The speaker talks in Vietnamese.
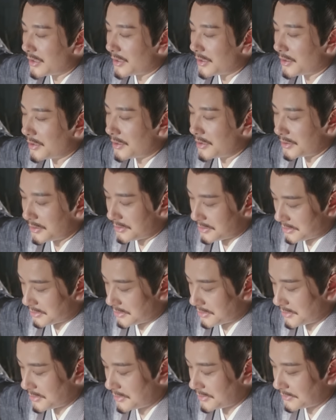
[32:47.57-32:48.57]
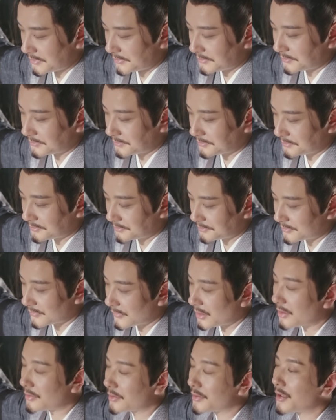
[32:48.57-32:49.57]
Nói đi,
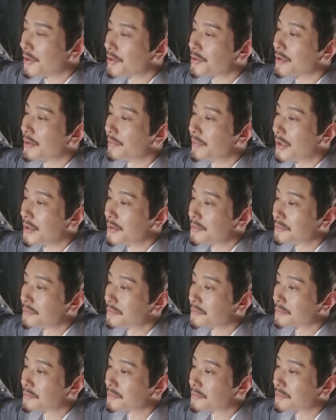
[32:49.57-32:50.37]
rốt cuộc người muốn